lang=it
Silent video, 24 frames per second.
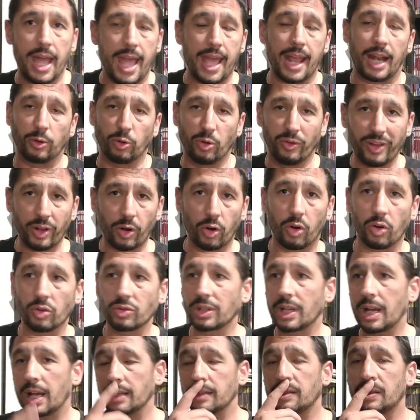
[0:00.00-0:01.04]
era
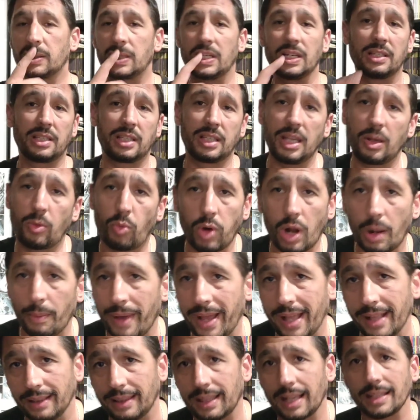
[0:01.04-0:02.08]
doverosa, ci
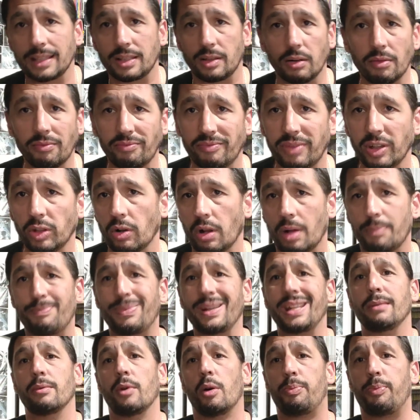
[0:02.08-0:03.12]
sicuramente, anzi non vedo la
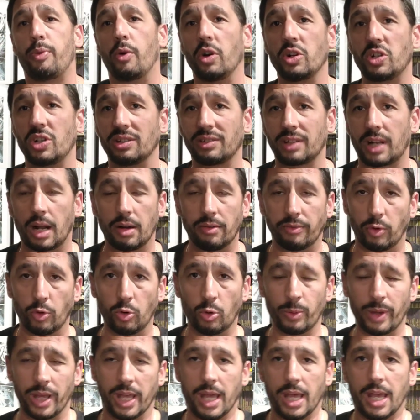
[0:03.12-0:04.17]
prima o poi ci sarà un
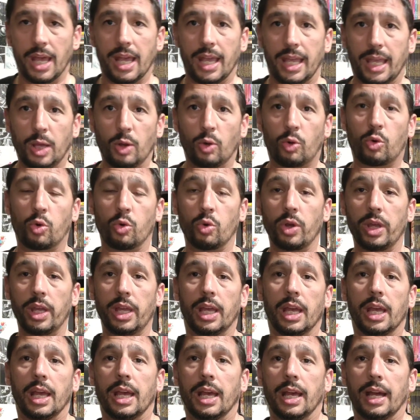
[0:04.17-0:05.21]
volume in
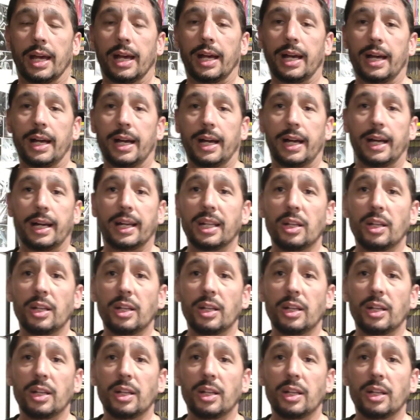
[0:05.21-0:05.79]
cui Uh,